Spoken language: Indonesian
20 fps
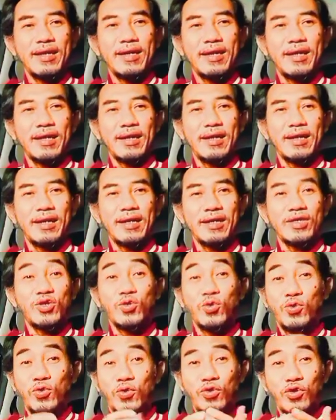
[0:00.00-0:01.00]
eh,
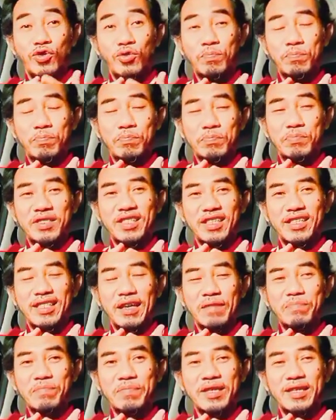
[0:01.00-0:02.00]
cukup,
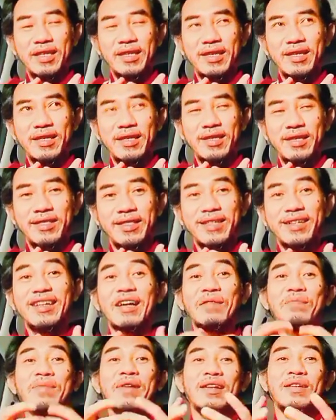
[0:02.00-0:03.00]
tetapi
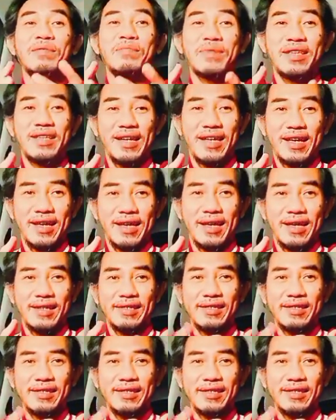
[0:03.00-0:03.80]
tidak berlebihan,